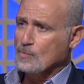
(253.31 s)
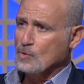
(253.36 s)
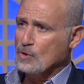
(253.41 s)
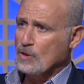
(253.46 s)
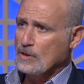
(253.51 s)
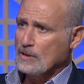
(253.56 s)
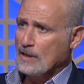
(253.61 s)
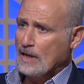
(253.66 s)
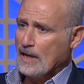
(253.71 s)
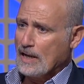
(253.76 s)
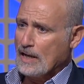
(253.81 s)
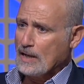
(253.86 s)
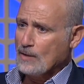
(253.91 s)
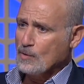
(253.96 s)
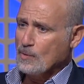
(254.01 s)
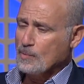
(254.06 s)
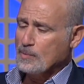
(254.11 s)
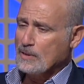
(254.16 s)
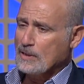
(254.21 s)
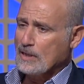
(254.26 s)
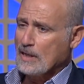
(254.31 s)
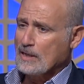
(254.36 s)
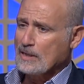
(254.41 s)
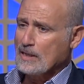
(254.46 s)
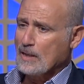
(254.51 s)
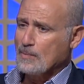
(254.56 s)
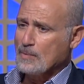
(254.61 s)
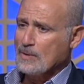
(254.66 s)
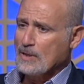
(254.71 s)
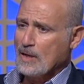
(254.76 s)
مضاد حيوي
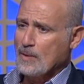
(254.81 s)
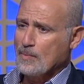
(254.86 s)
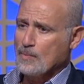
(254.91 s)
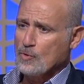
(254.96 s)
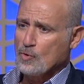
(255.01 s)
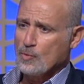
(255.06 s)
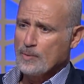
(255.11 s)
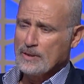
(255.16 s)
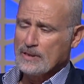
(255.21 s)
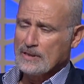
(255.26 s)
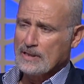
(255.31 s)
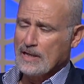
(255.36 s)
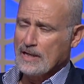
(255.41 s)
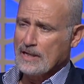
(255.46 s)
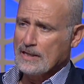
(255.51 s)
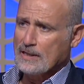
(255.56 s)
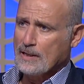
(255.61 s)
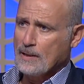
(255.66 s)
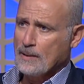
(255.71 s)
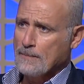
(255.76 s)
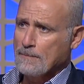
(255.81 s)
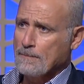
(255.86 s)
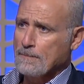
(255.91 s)
بتتاخد قبليها بيومين ثلاثه